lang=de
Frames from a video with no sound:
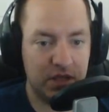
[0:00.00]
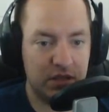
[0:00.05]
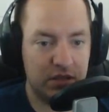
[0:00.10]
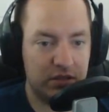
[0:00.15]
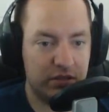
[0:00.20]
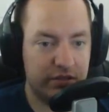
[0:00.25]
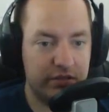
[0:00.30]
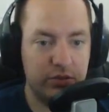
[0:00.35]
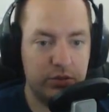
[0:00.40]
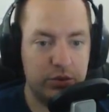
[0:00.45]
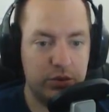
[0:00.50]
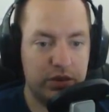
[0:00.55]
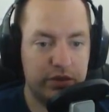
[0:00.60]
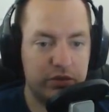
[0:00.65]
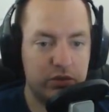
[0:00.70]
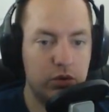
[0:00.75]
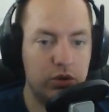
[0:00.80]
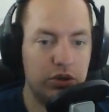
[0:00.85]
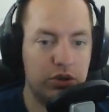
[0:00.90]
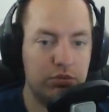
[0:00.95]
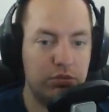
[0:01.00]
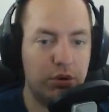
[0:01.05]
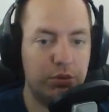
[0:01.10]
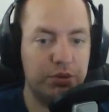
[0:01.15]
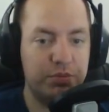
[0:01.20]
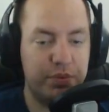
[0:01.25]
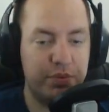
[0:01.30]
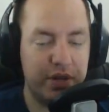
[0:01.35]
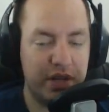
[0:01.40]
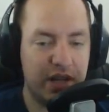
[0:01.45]
So, jetzt gucke ich mal, ob ich
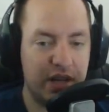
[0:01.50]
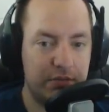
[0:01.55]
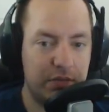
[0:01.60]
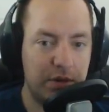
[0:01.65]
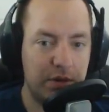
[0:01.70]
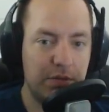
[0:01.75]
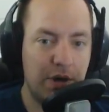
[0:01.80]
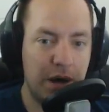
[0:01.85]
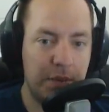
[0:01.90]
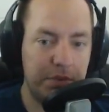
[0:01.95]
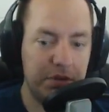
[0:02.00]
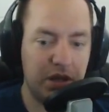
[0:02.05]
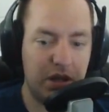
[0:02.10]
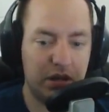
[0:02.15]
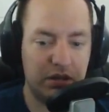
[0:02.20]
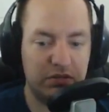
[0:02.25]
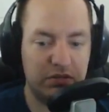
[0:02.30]
bei der, beim Abladen